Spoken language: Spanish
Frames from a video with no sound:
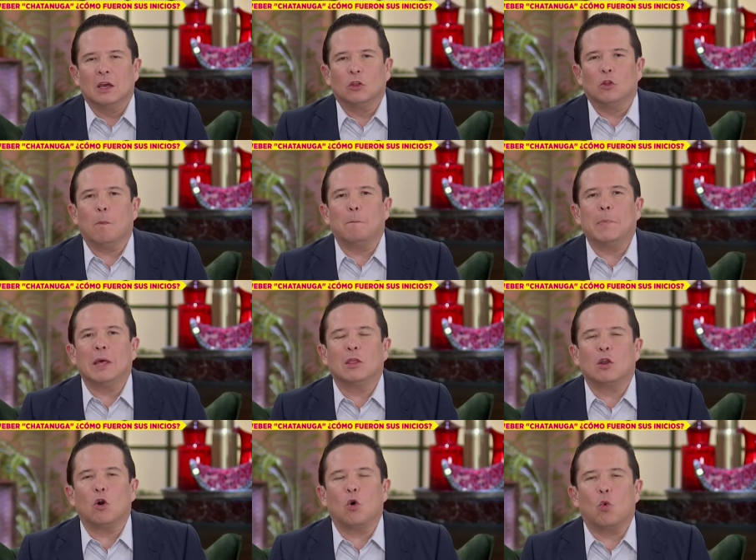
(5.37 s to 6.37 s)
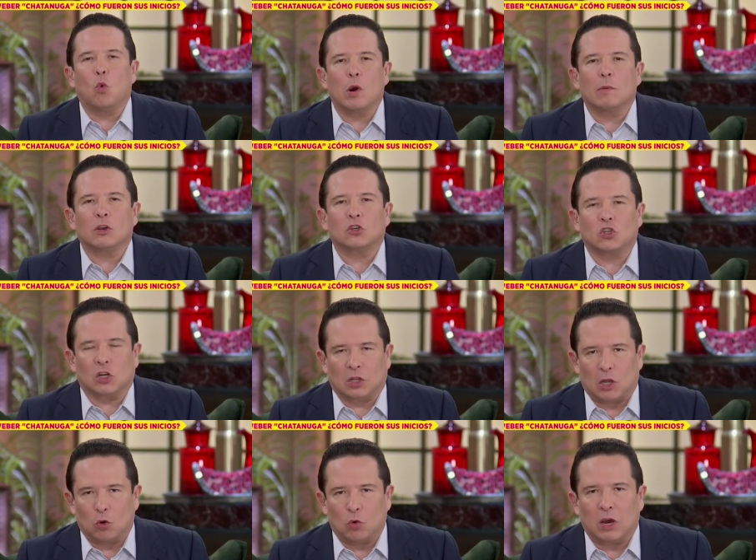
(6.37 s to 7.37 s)
don Pedro Weber
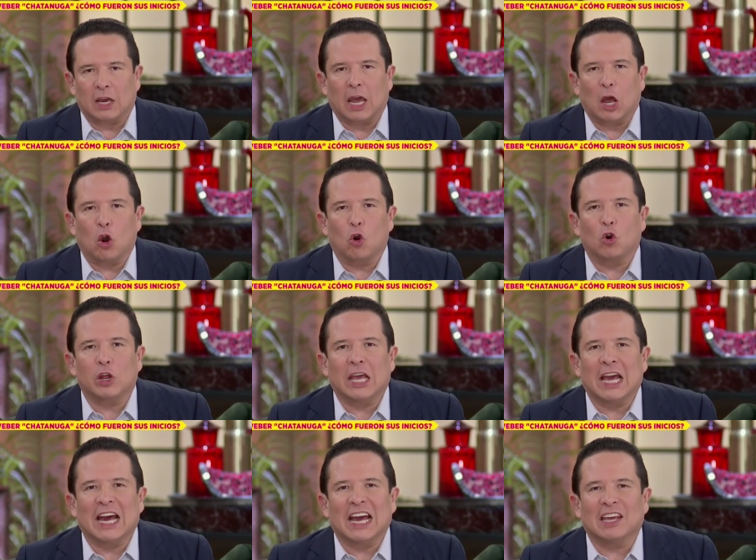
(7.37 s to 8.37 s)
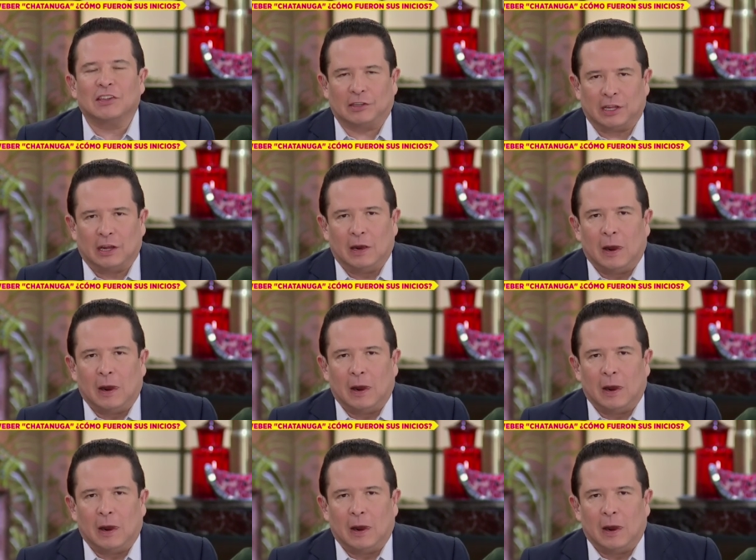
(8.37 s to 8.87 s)
Chatanuga, que en gloria esté.